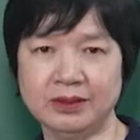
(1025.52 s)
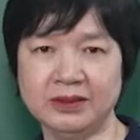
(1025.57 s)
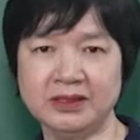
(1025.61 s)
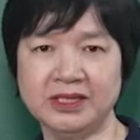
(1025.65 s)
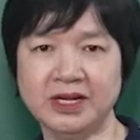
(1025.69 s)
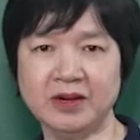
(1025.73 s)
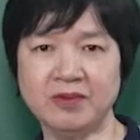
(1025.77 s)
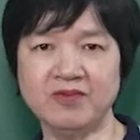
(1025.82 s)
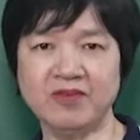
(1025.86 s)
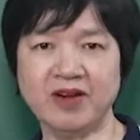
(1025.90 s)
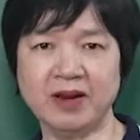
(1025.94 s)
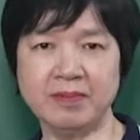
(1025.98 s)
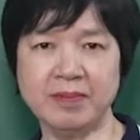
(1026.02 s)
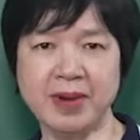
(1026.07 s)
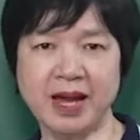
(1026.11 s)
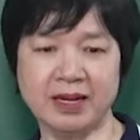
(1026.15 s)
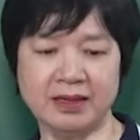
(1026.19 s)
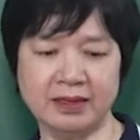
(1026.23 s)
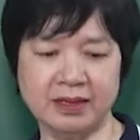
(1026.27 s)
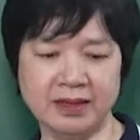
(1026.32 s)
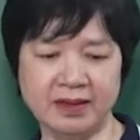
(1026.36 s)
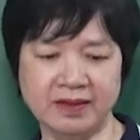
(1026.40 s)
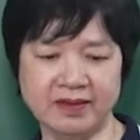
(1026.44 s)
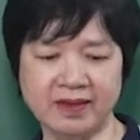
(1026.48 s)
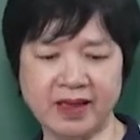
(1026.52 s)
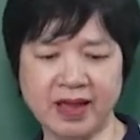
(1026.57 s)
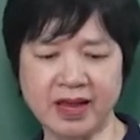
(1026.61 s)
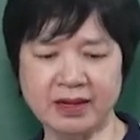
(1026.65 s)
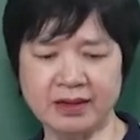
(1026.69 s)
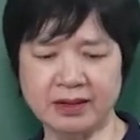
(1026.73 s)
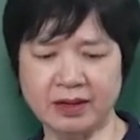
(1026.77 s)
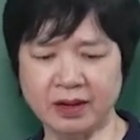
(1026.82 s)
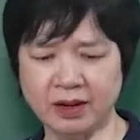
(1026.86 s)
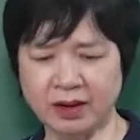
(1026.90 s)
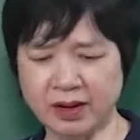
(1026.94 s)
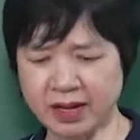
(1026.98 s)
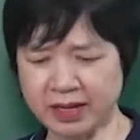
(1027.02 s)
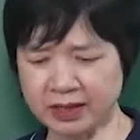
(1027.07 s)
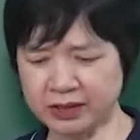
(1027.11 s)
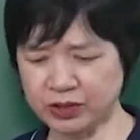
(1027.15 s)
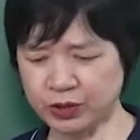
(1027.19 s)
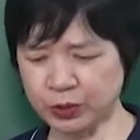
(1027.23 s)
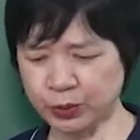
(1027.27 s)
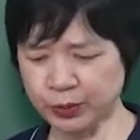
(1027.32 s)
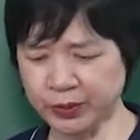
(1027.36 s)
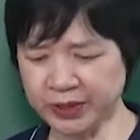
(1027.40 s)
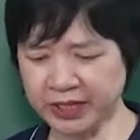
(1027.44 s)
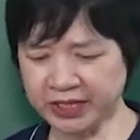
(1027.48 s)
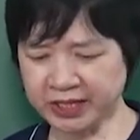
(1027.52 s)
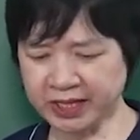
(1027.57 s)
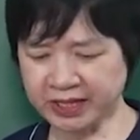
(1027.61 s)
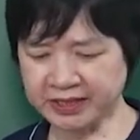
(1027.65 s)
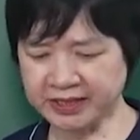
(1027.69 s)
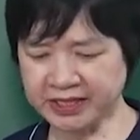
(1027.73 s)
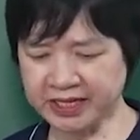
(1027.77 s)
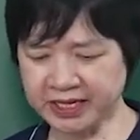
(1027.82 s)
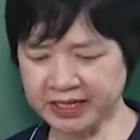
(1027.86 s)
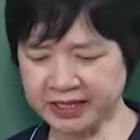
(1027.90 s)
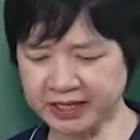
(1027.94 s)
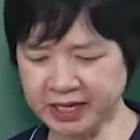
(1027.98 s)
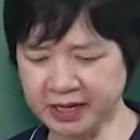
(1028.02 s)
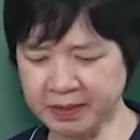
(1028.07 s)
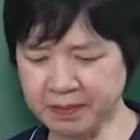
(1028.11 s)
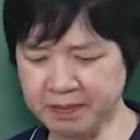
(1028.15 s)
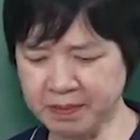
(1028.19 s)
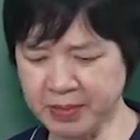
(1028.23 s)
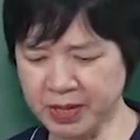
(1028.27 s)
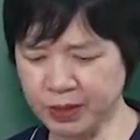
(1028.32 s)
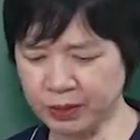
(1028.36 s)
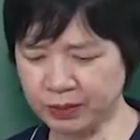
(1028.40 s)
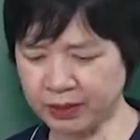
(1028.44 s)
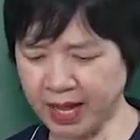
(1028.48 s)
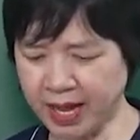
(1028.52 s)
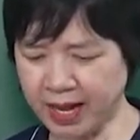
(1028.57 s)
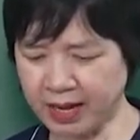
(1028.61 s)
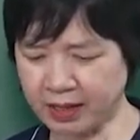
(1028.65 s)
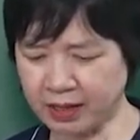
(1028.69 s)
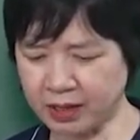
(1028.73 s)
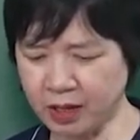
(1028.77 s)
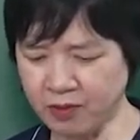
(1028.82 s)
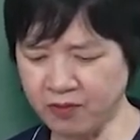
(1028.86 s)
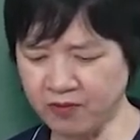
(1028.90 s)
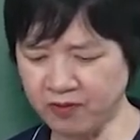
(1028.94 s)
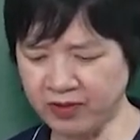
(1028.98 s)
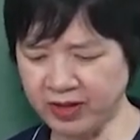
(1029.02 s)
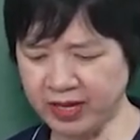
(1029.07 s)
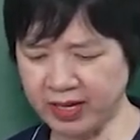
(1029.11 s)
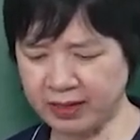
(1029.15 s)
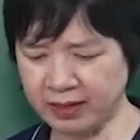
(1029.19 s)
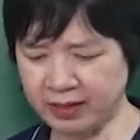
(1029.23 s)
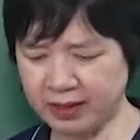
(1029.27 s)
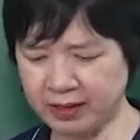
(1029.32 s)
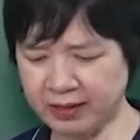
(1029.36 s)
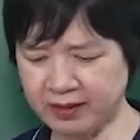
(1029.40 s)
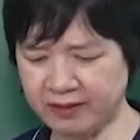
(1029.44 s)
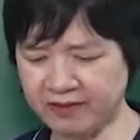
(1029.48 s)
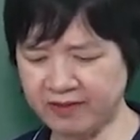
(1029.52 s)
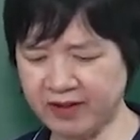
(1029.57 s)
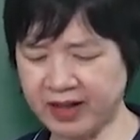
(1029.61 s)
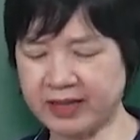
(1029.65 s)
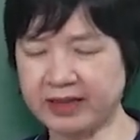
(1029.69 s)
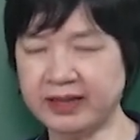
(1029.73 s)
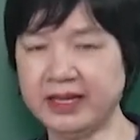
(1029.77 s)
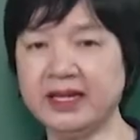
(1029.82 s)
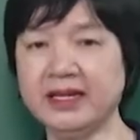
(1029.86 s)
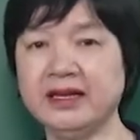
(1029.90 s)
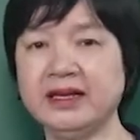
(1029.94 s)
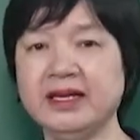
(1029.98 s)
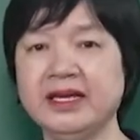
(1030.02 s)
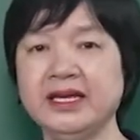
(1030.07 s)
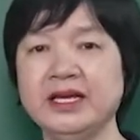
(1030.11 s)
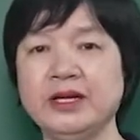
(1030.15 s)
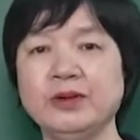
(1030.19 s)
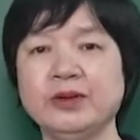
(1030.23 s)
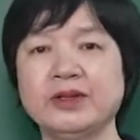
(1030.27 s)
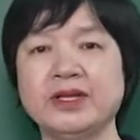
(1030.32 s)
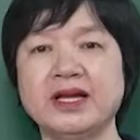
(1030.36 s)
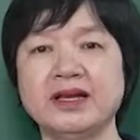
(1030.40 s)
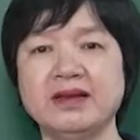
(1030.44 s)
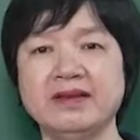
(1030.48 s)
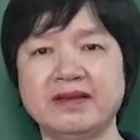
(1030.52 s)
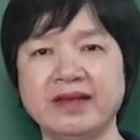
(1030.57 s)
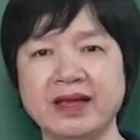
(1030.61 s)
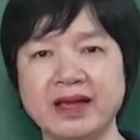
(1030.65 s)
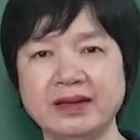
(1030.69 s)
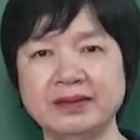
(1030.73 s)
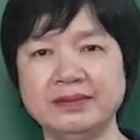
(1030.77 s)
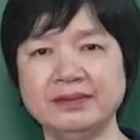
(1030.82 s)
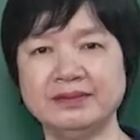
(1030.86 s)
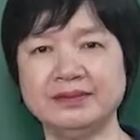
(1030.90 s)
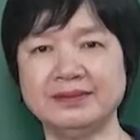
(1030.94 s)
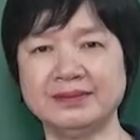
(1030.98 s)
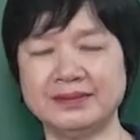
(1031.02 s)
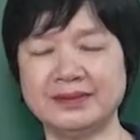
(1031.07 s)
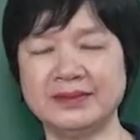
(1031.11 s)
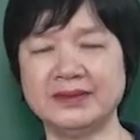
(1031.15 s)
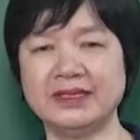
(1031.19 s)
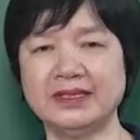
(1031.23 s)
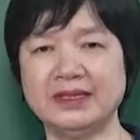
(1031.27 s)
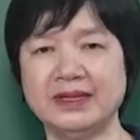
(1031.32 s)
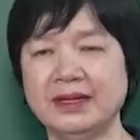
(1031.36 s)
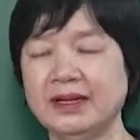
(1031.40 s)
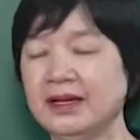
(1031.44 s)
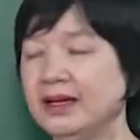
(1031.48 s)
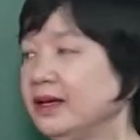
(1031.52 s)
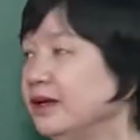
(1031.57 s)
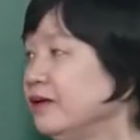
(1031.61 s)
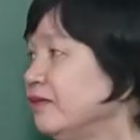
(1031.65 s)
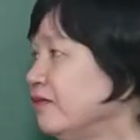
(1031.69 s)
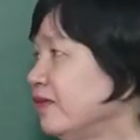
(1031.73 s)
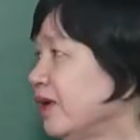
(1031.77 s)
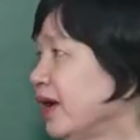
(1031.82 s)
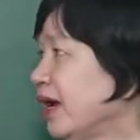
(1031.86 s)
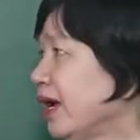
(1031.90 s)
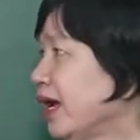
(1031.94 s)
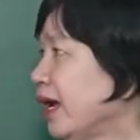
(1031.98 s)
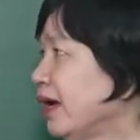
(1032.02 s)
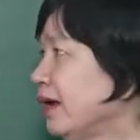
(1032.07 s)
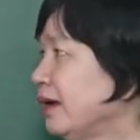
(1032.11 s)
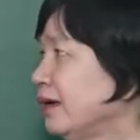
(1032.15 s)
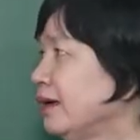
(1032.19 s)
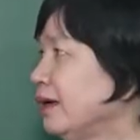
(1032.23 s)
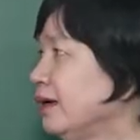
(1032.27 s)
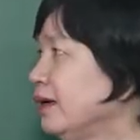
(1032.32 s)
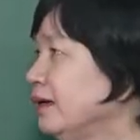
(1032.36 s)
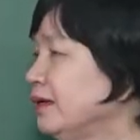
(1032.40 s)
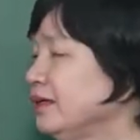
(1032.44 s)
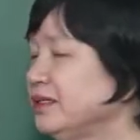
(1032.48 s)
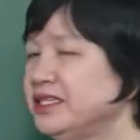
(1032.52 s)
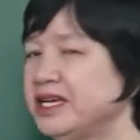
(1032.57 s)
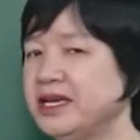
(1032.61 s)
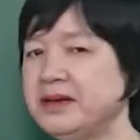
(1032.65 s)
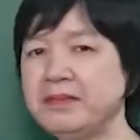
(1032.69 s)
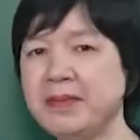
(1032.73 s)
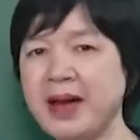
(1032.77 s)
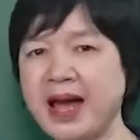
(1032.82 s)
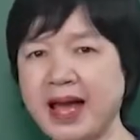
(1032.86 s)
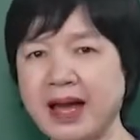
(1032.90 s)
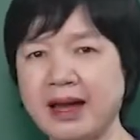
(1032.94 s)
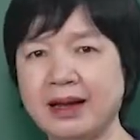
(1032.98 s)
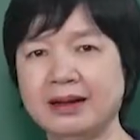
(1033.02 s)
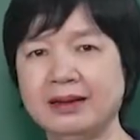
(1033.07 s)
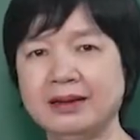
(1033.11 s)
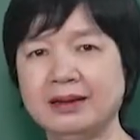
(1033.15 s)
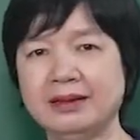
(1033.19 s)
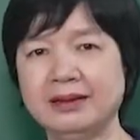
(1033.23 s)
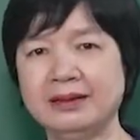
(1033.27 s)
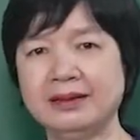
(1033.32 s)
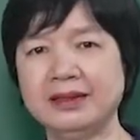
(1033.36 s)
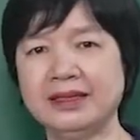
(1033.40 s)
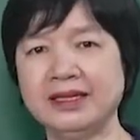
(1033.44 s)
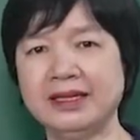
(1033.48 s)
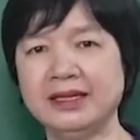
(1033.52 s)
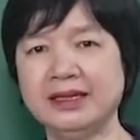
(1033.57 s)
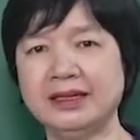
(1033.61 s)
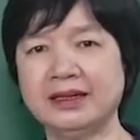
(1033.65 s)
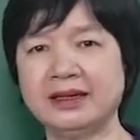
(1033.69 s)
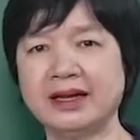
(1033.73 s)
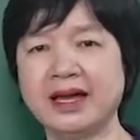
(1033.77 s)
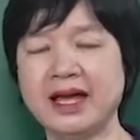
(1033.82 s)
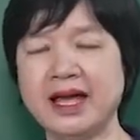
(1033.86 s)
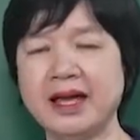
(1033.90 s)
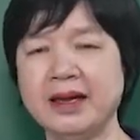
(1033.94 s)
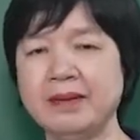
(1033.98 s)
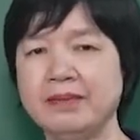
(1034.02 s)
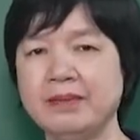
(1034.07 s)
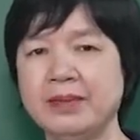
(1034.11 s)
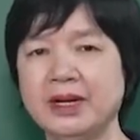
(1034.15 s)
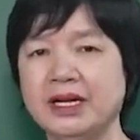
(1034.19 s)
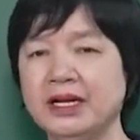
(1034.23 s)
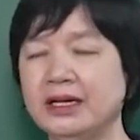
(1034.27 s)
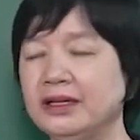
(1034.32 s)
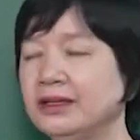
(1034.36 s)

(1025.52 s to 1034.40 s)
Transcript: trong văn bản thần Sét, đó là chú ý các chi tiết miêu tả công việc và tính khí của thần Sét. Ừ. Và ở trên bảng thì các em,